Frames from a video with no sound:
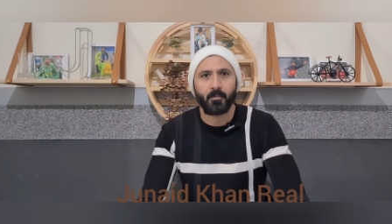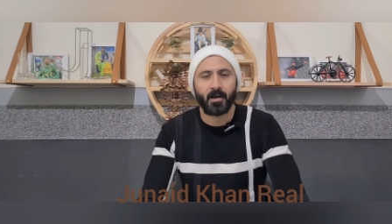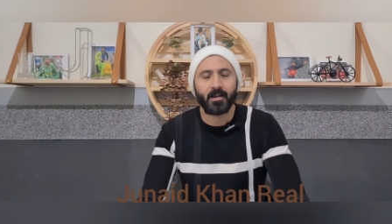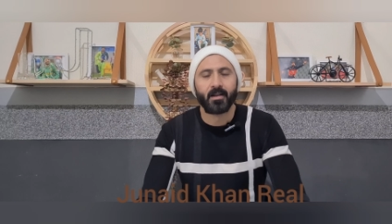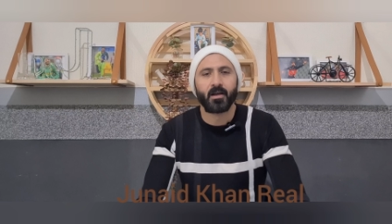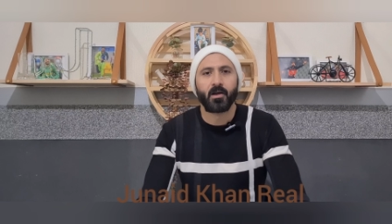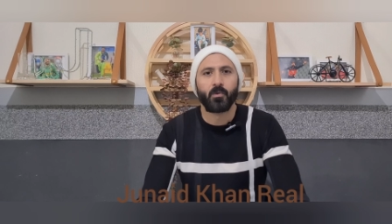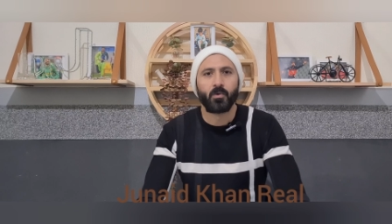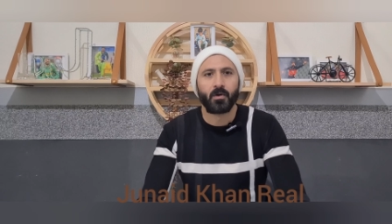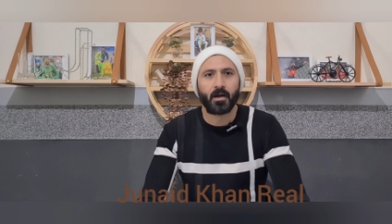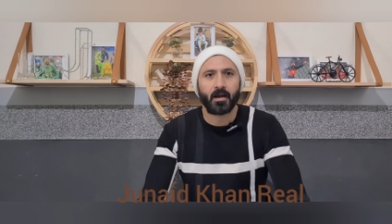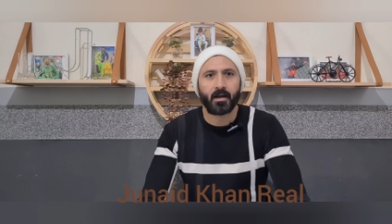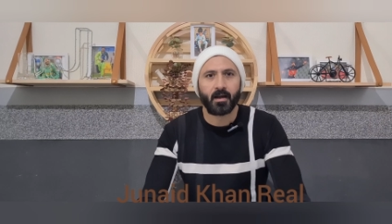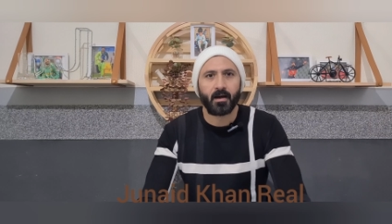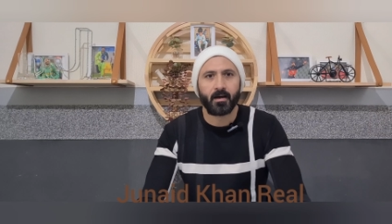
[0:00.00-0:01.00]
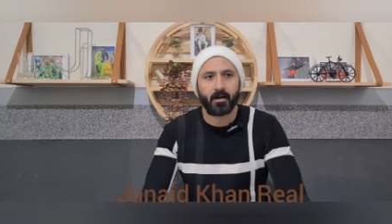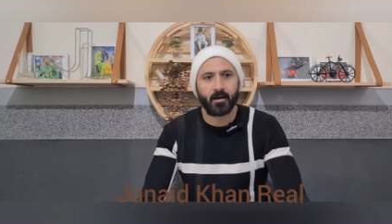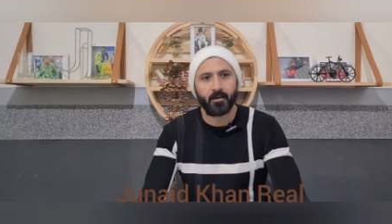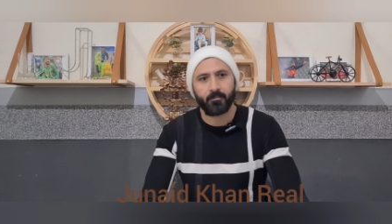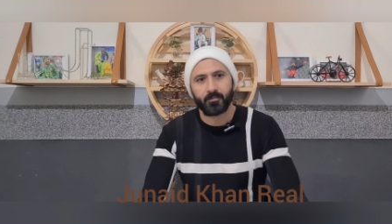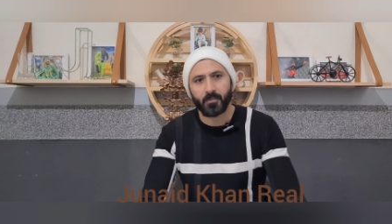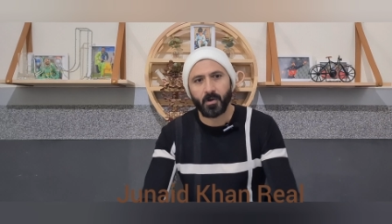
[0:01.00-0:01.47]
बंदे हैं वो लेके आ रहे
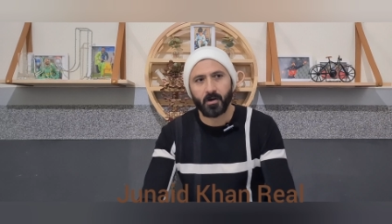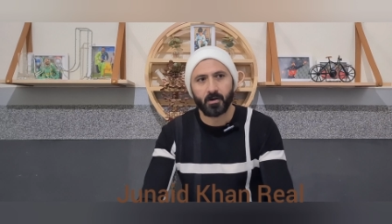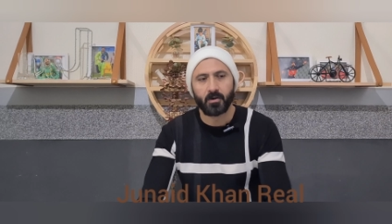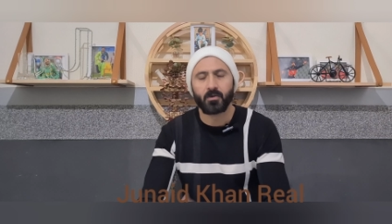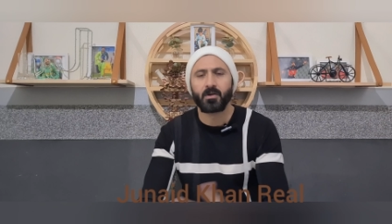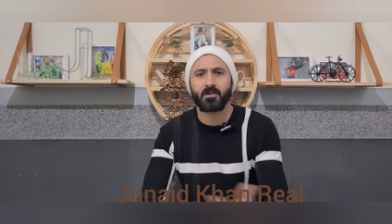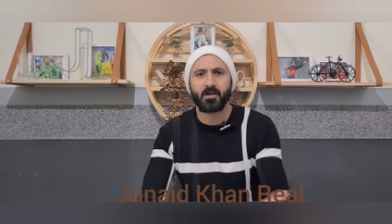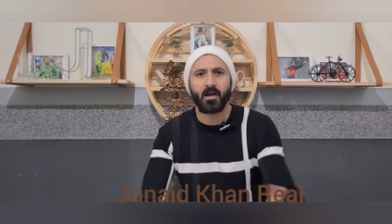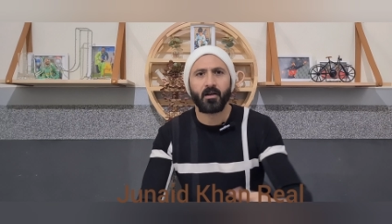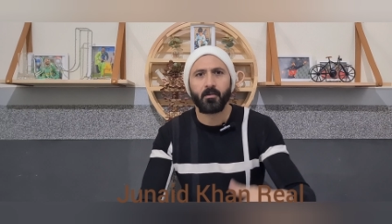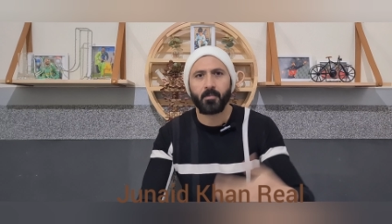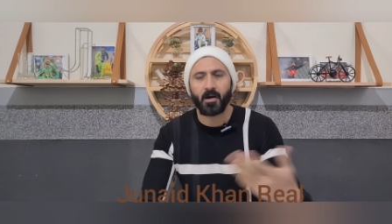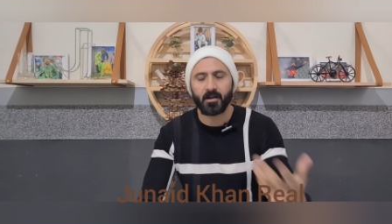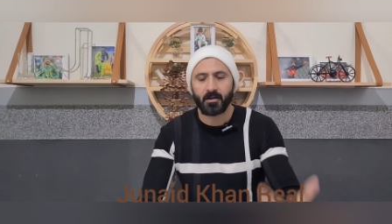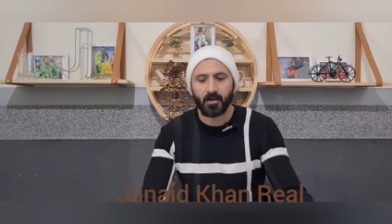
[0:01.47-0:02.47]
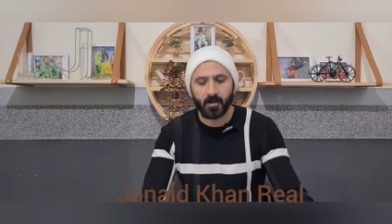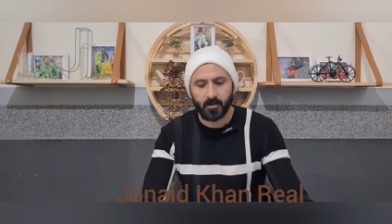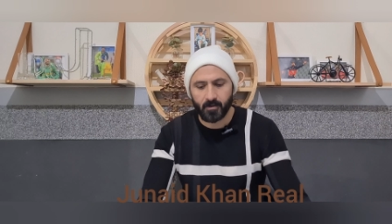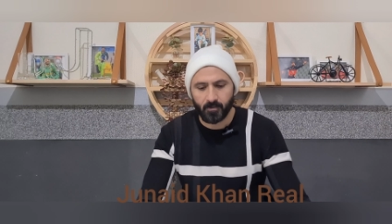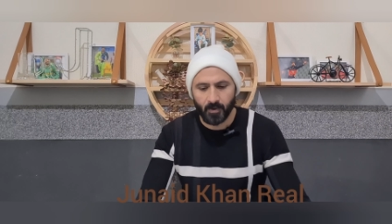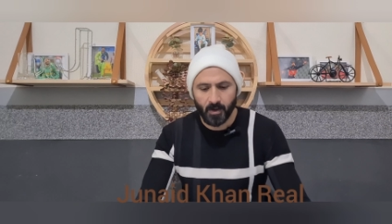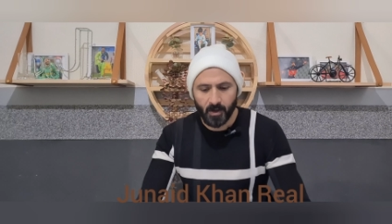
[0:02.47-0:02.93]
हैं क्योंकि जाहिर बात है
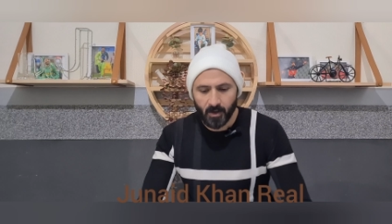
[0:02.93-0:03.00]
हर